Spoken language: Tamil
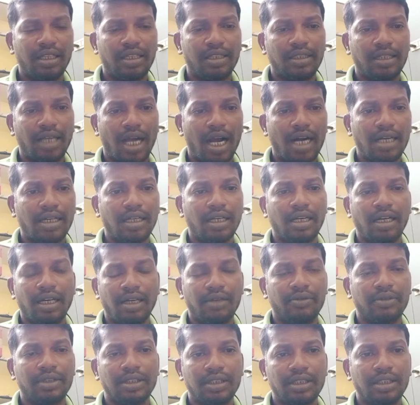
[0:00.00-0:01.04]

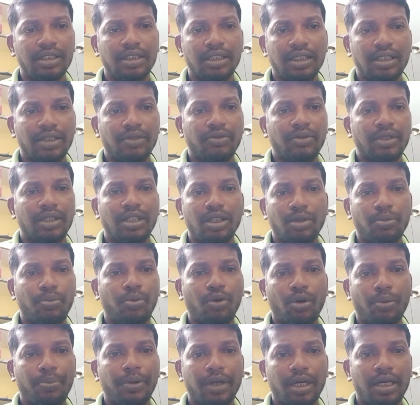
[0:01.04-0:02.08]
டாக்டர்களை வந்து இதுக்கு வந்து
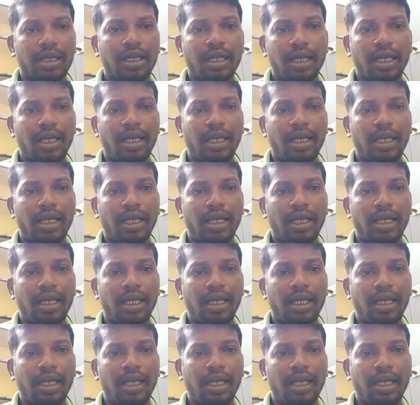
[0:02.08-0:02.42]
பொறுப்பேற்க